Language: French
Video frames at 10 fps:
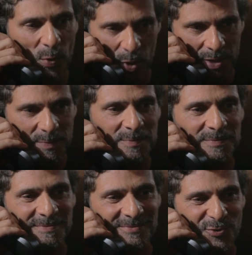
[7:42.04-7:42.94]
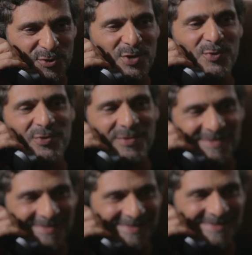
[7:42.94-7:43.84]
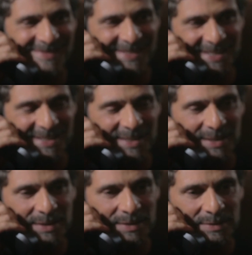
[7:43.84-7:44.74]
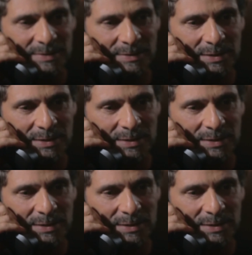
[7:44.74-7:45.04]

Oui, je vous écoute. Pourquoi filmez-vous